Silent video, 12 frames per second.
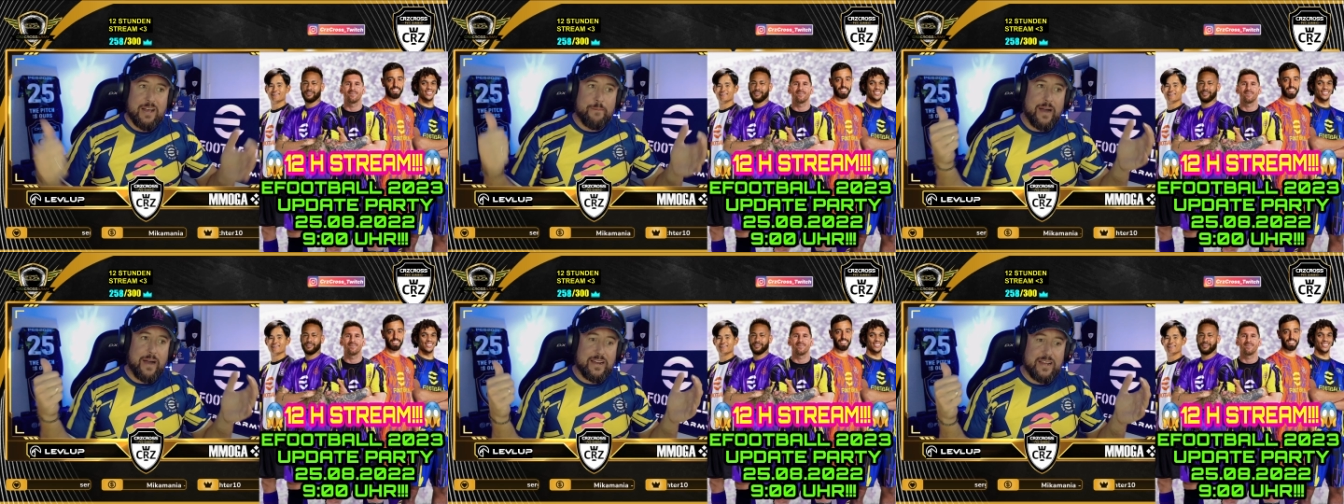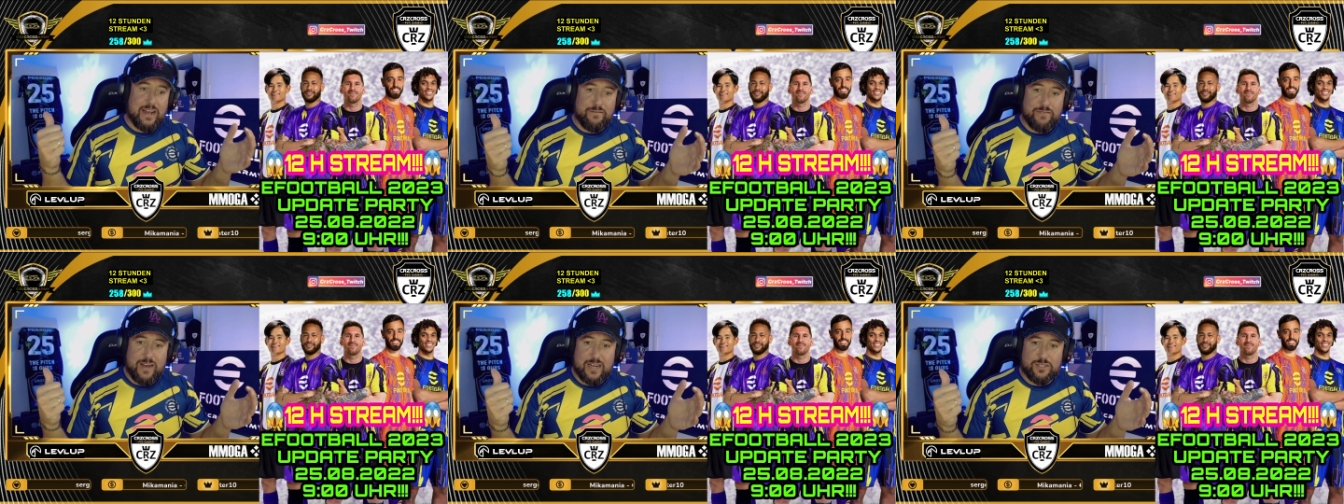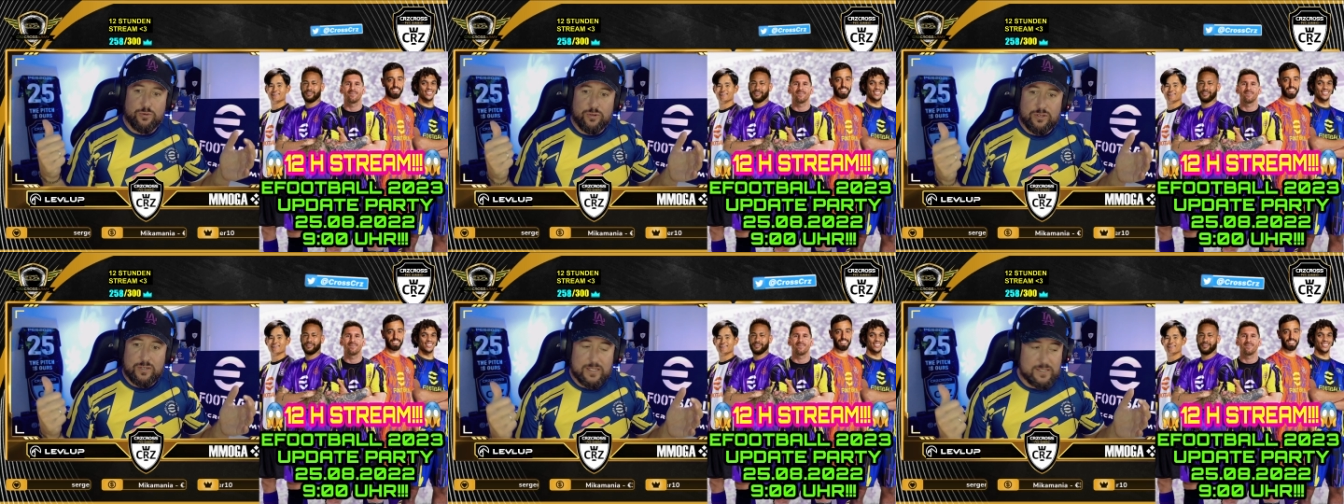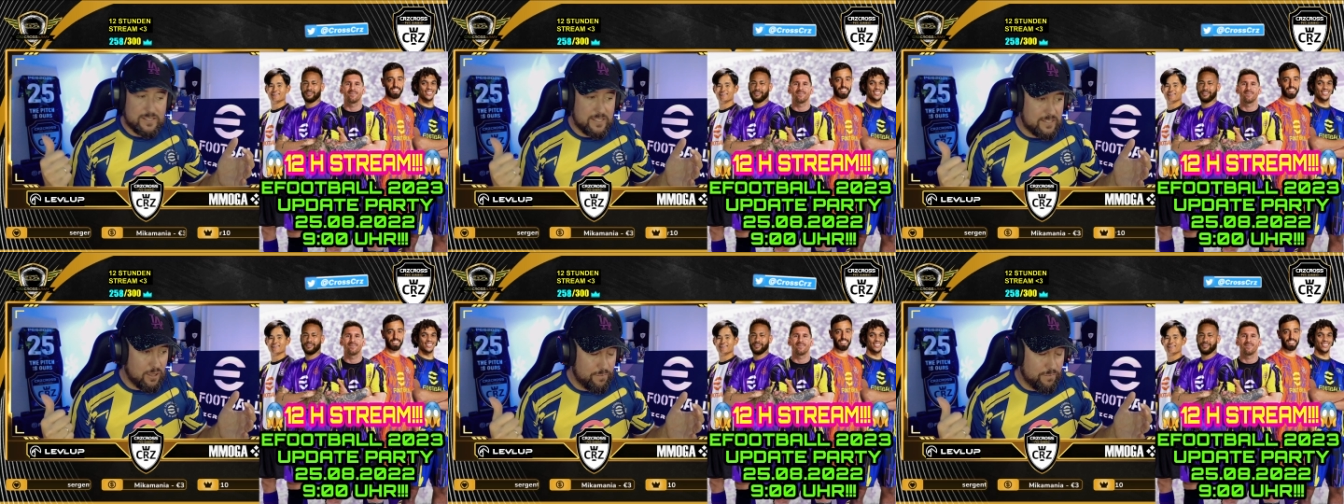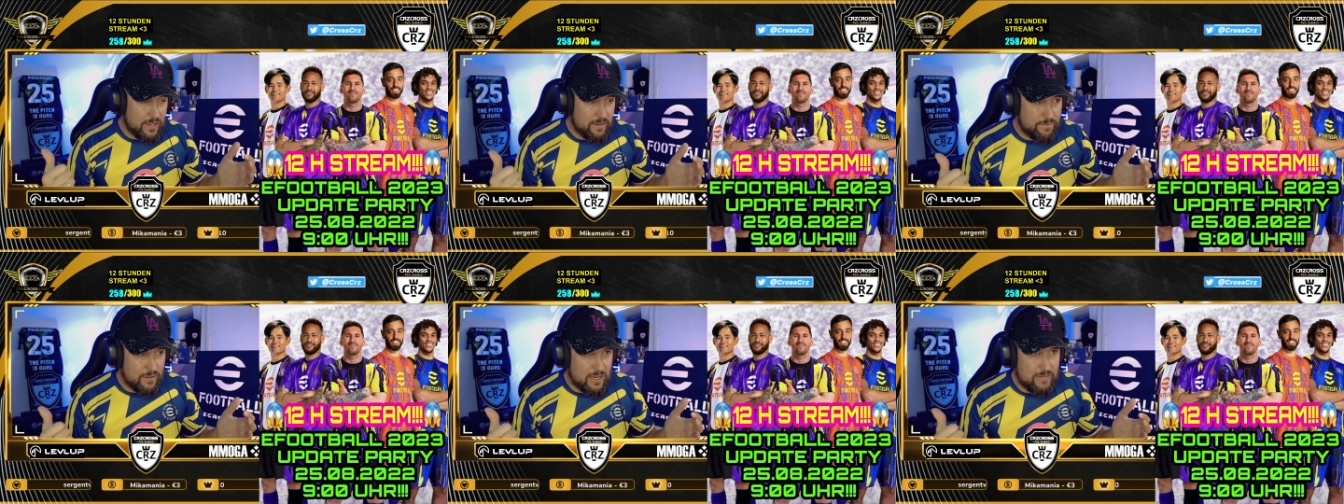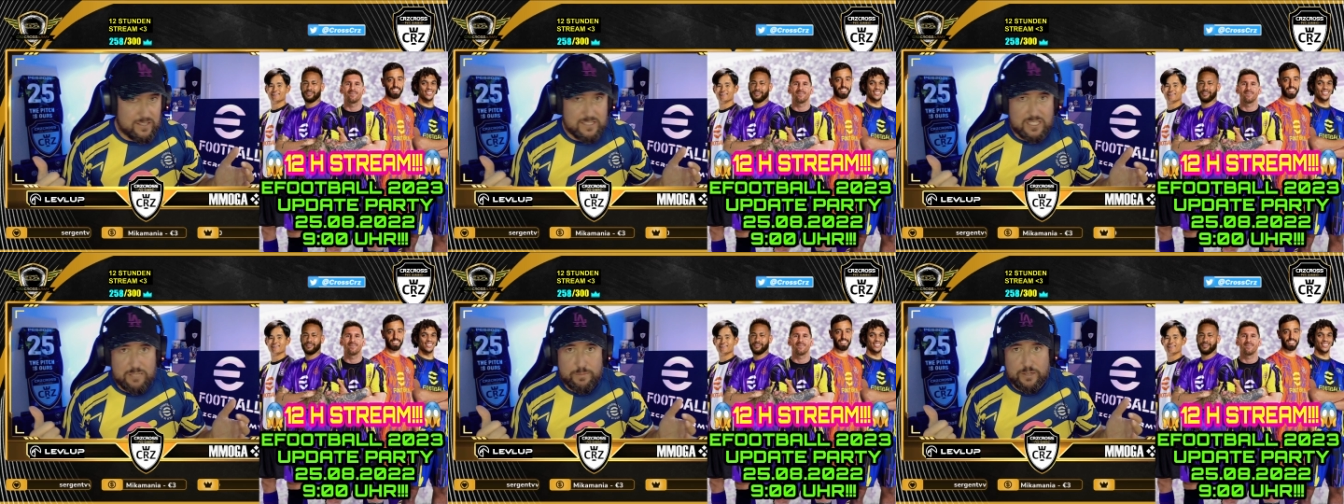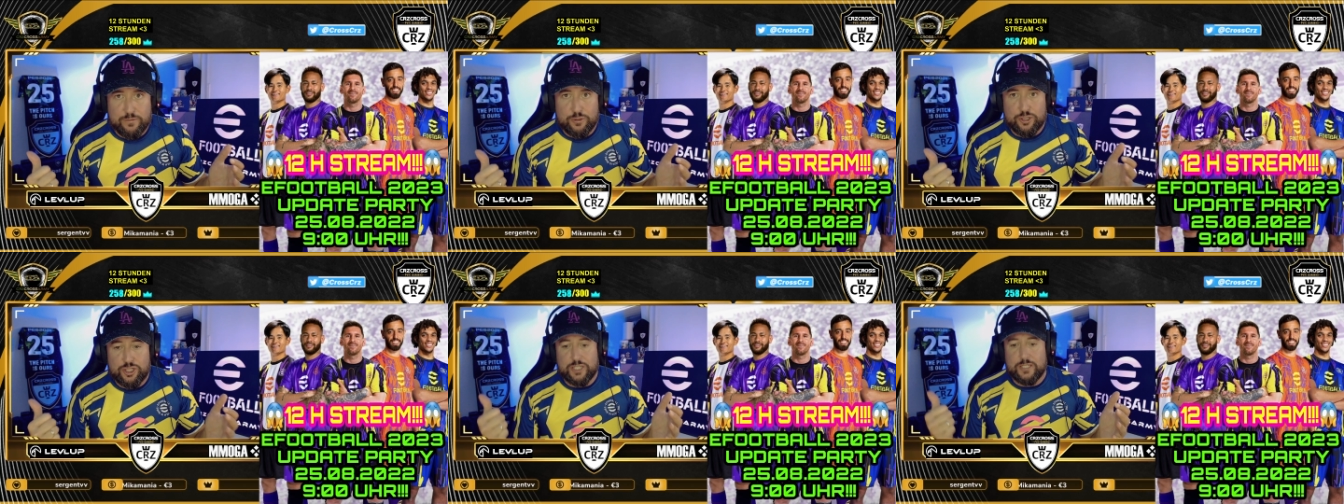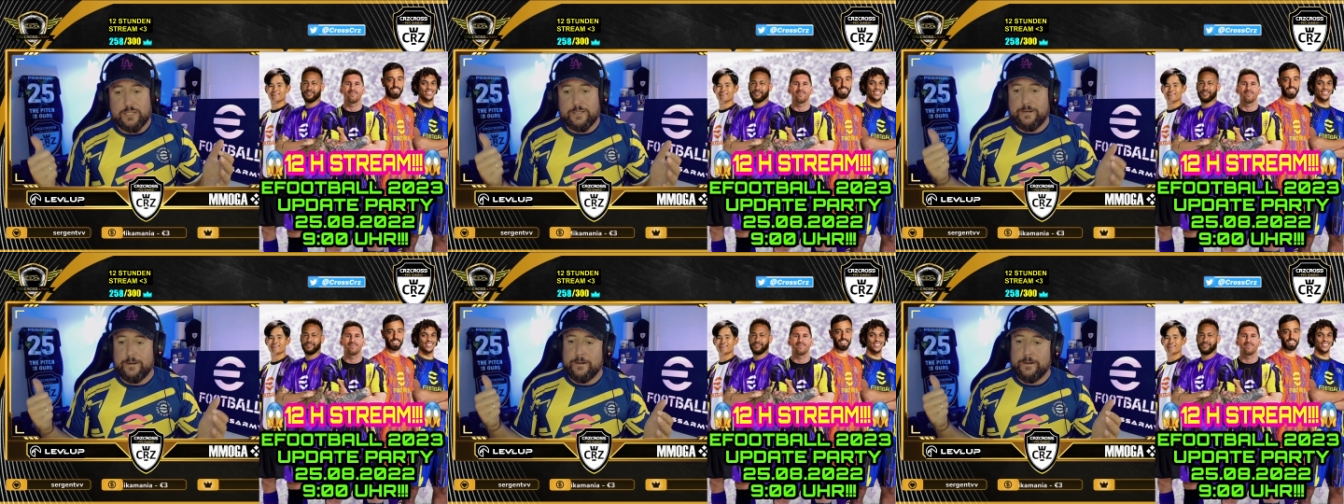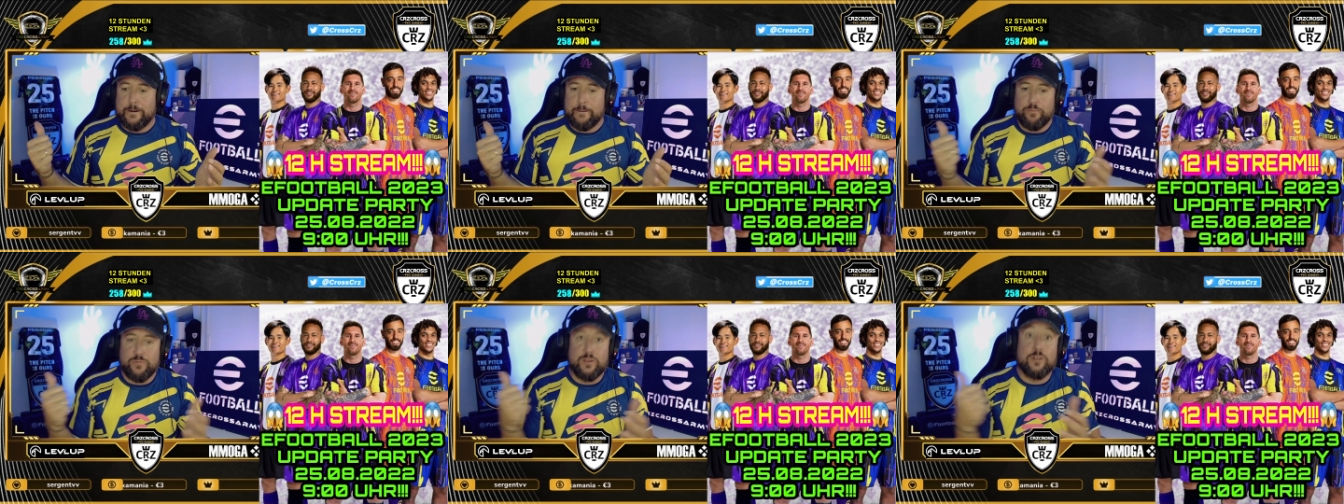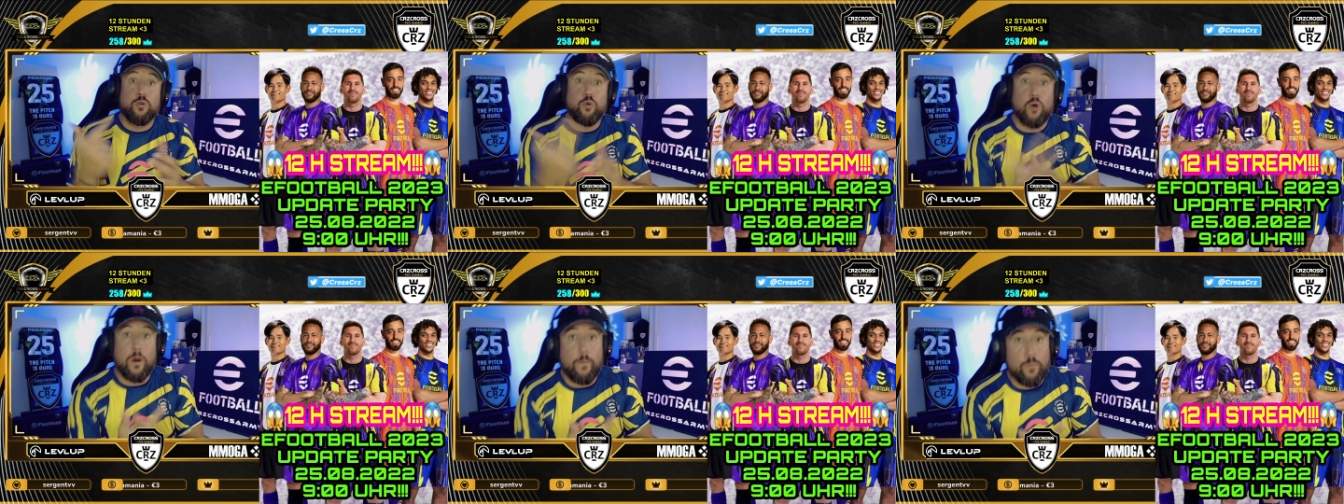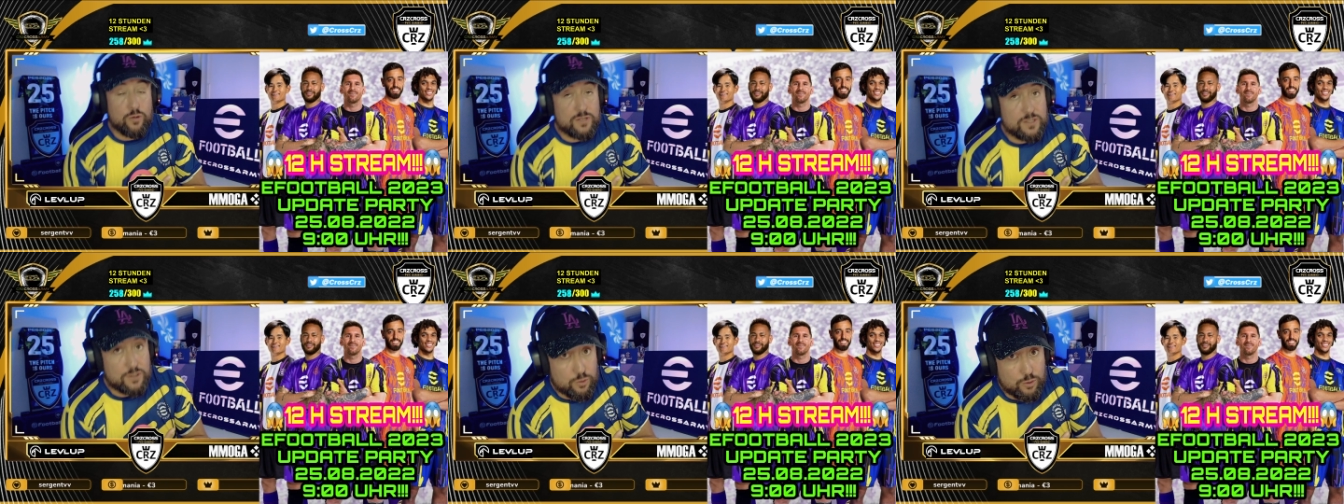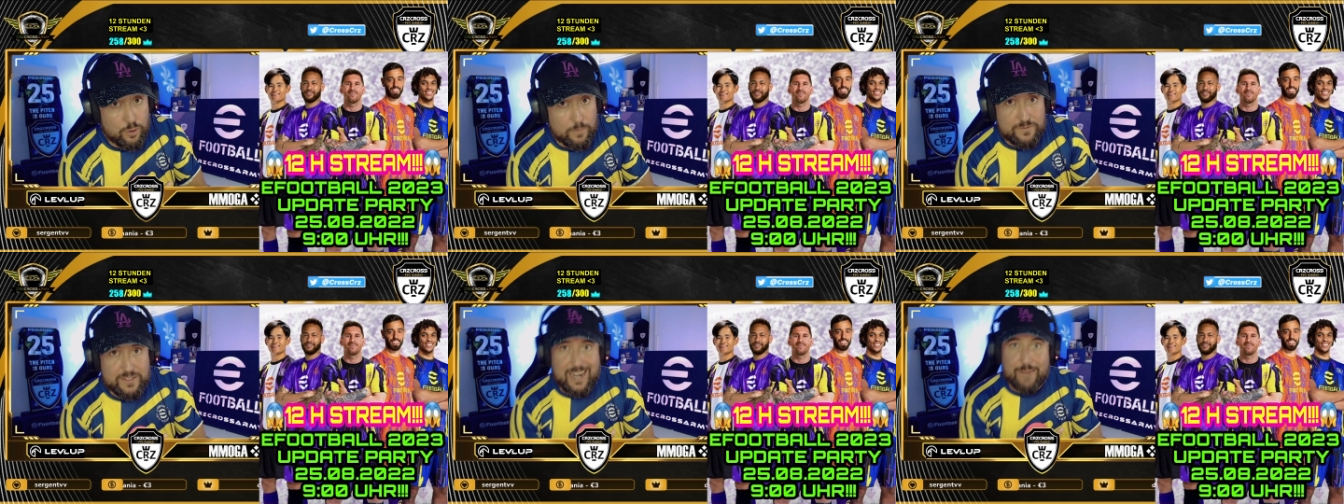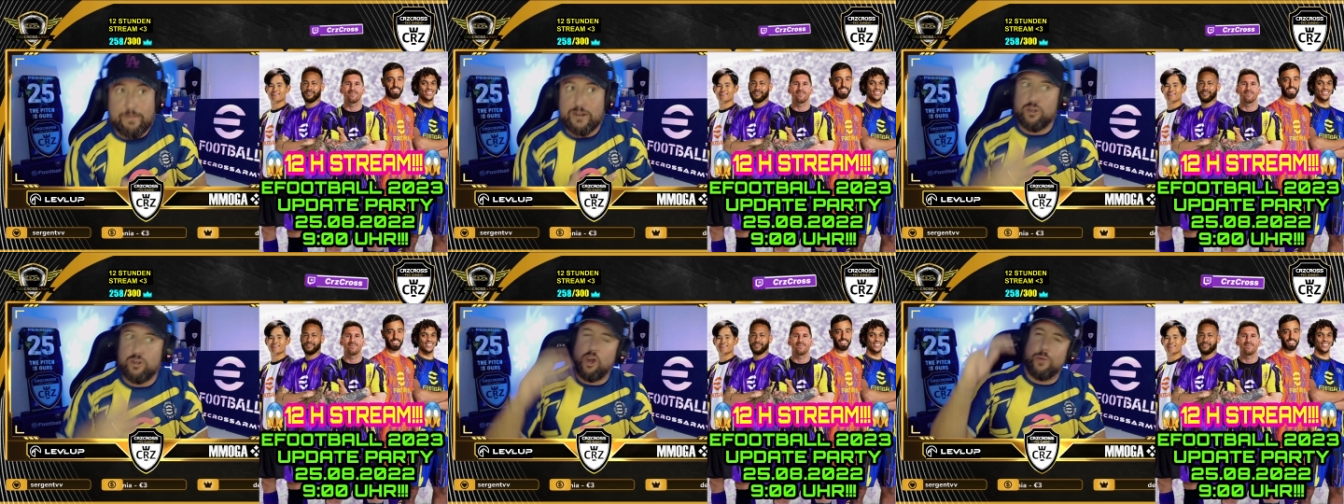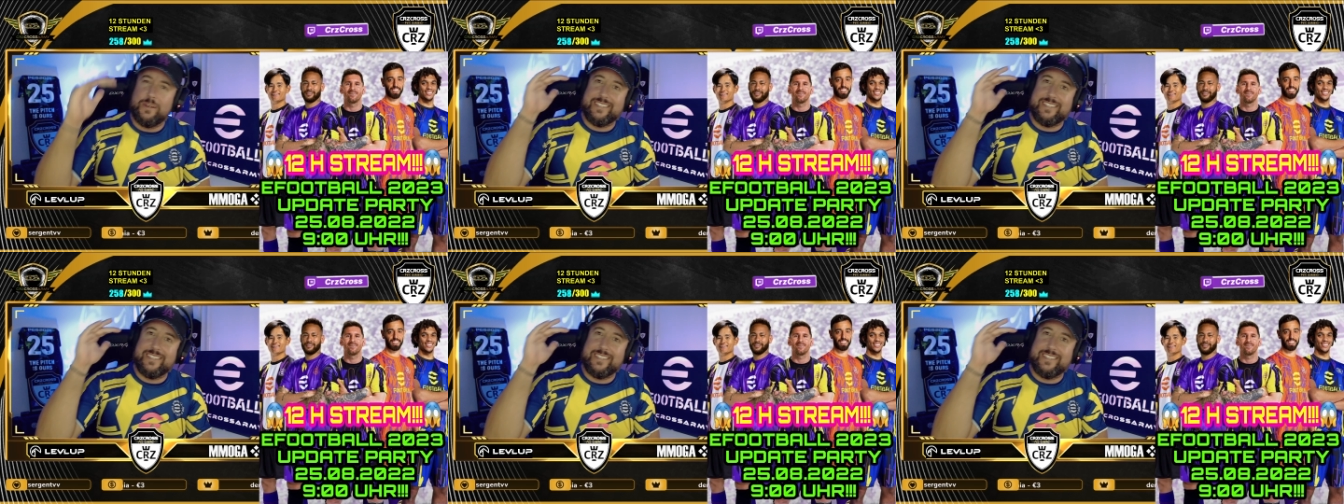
Meine Erwartungen sind auf jeden Fall, was ich mir wünsche, ähm, einen Koop-Modus in Zukunft, der aber auch, glaube ich,